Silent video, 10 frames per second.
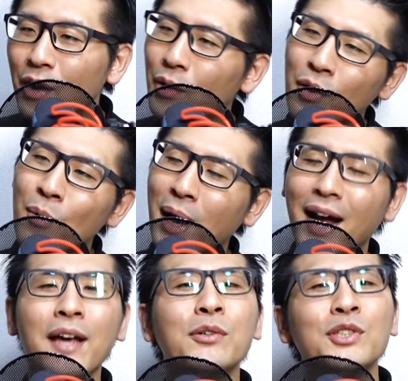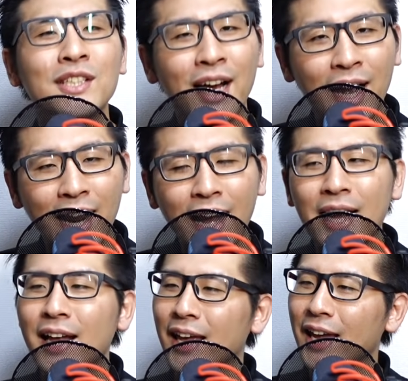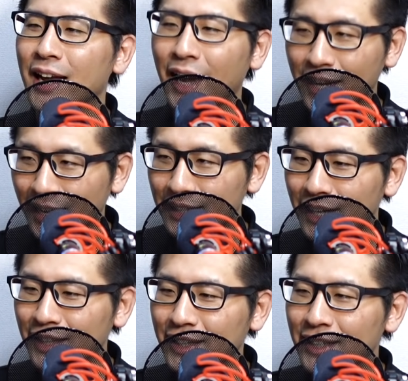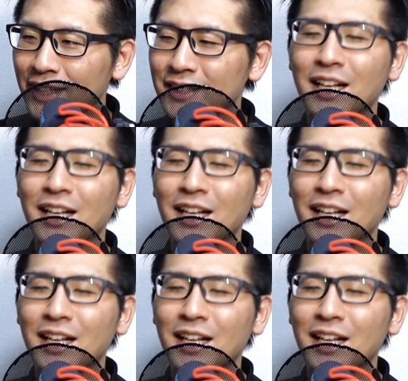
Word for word: これを開封しながら、外観であったり、